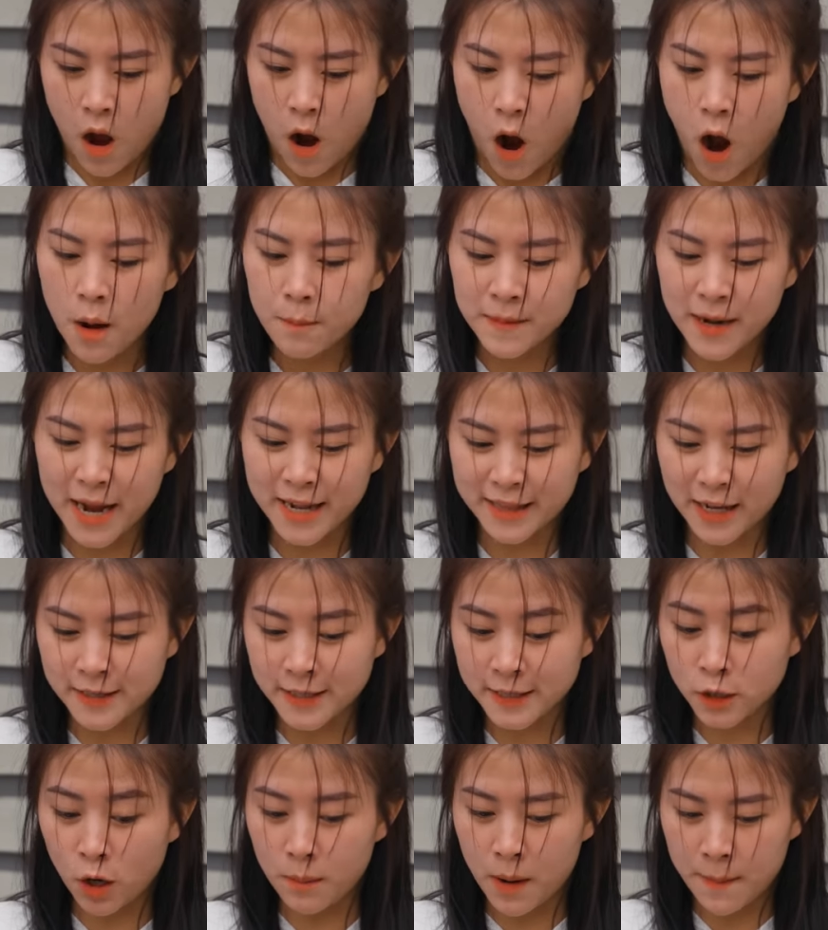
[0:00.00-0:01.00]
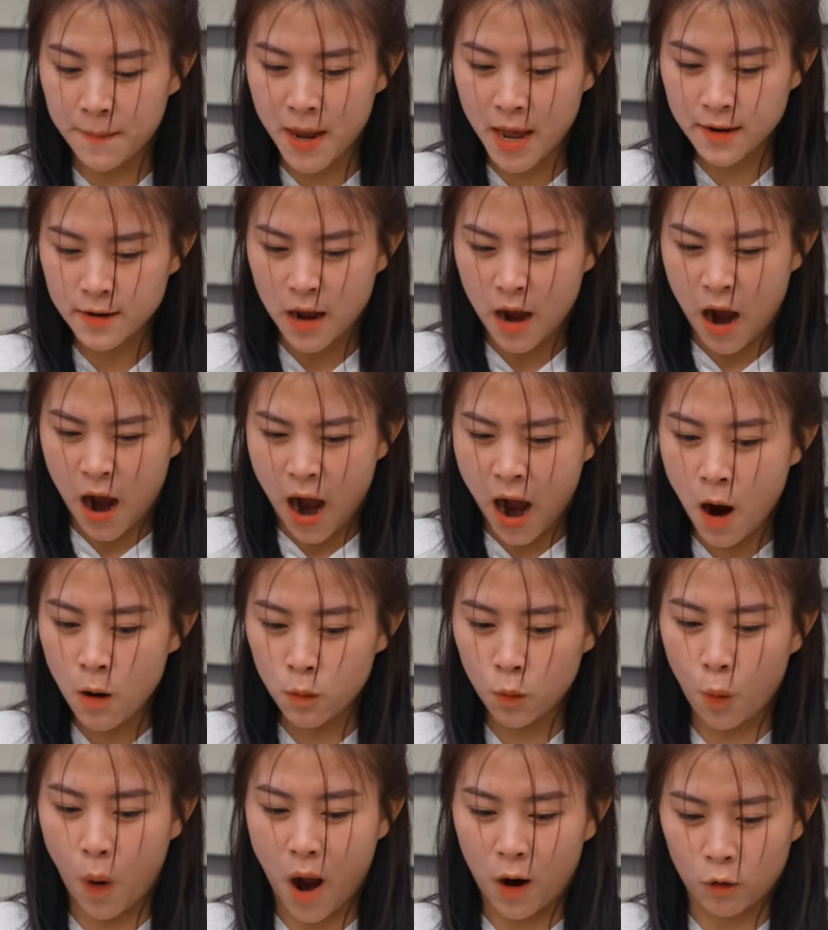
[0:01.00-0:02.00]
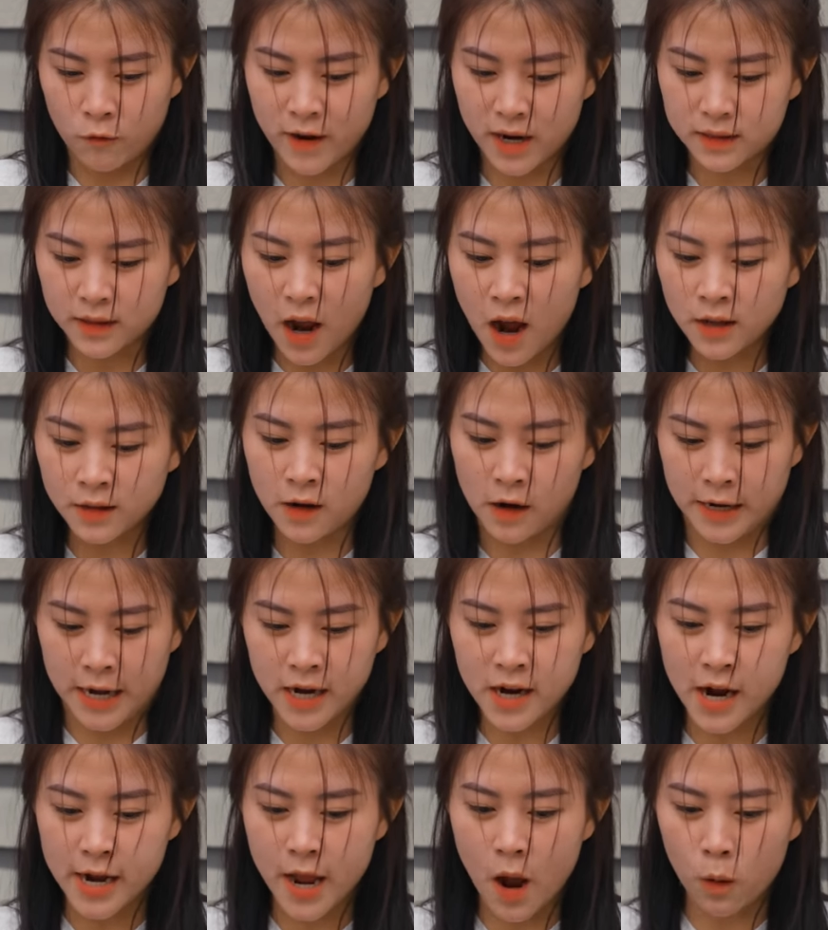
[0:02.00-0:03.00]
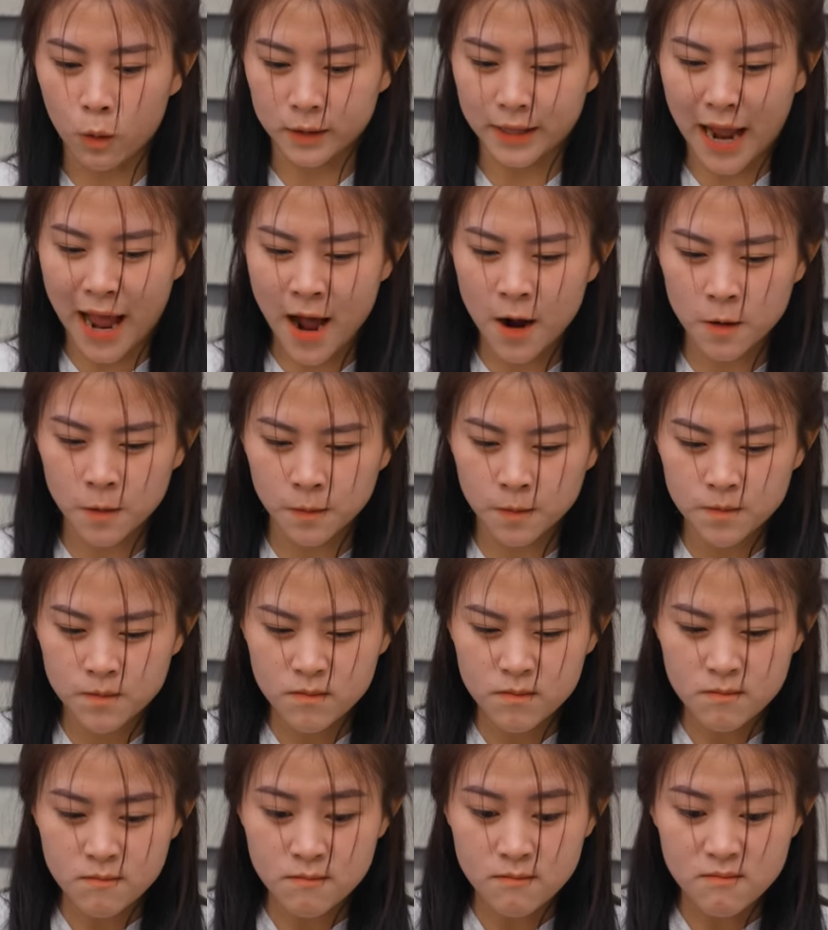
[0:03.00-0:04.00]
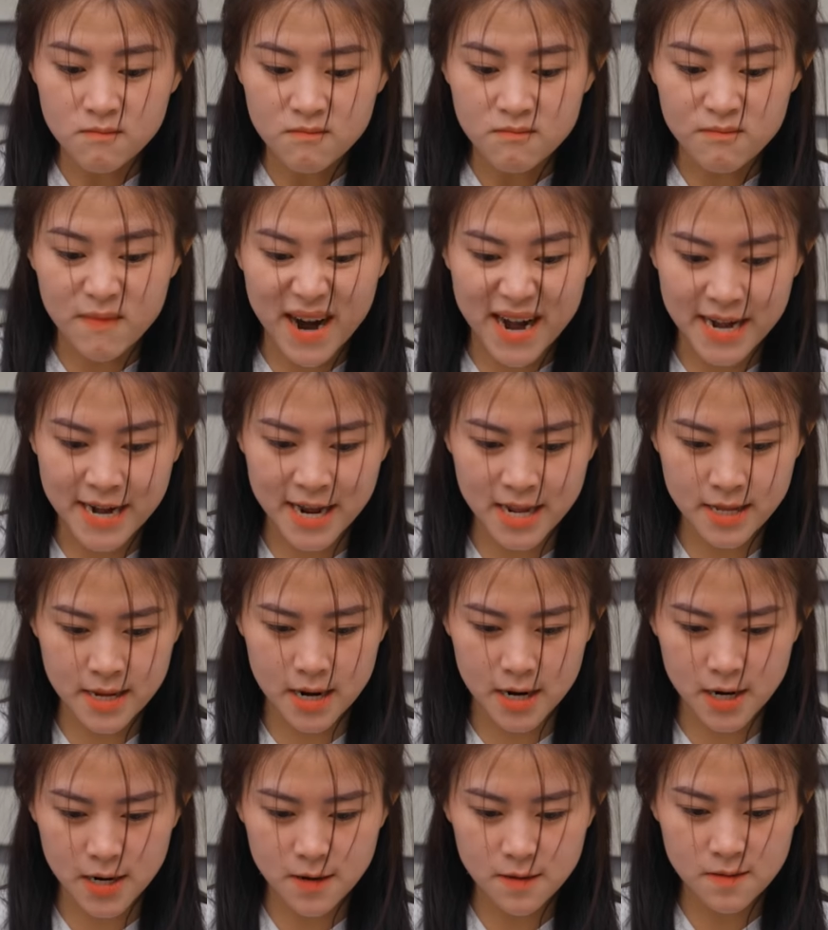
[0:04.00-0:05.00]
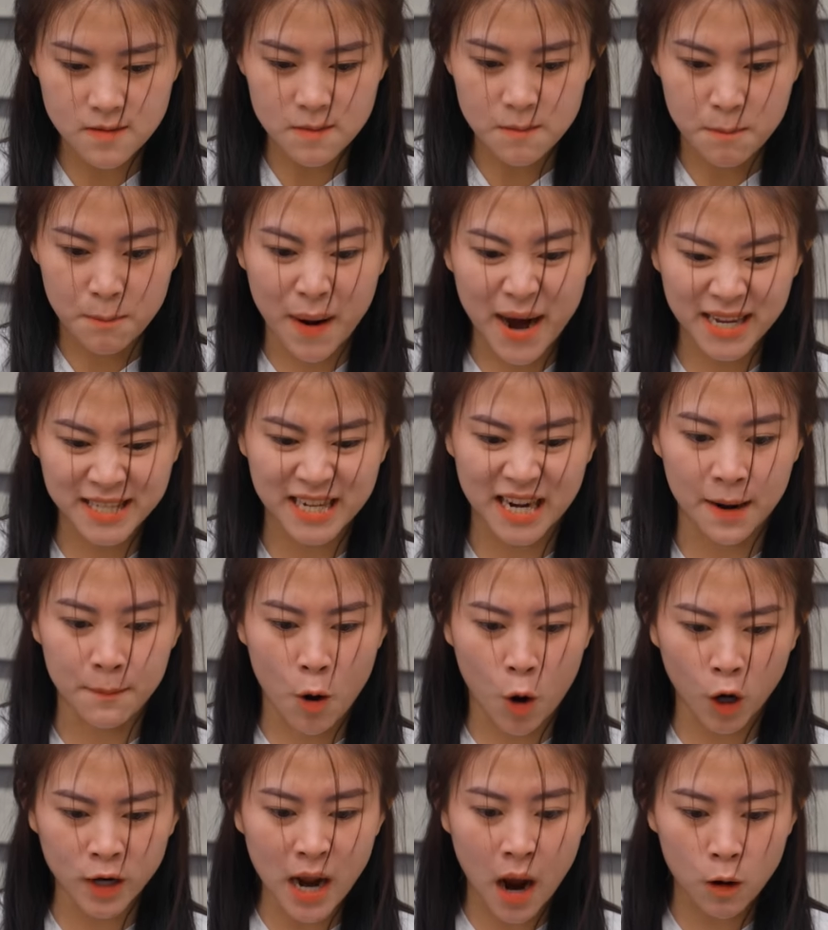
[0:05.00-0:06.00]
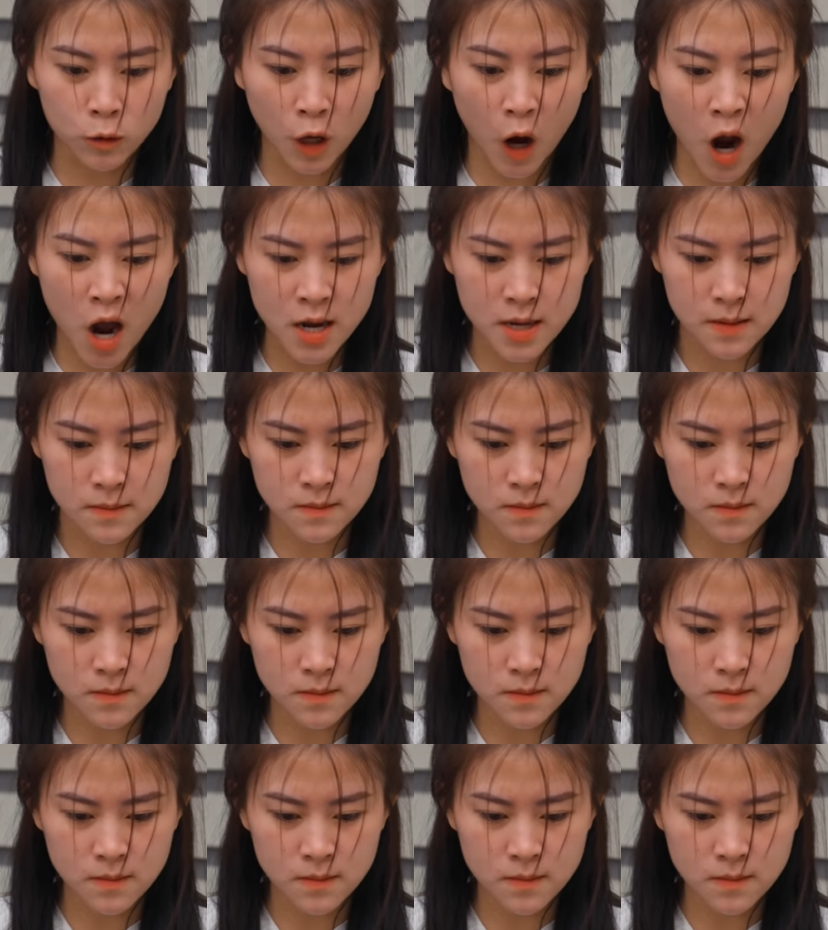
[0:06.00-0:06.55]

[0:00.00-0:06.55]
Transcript: hôm nay tao sẽ cho mày biết hậu quả của việc tơ tưởng đến người yêu của tao mày nên nhớ mày chỉ là một con hầu thôi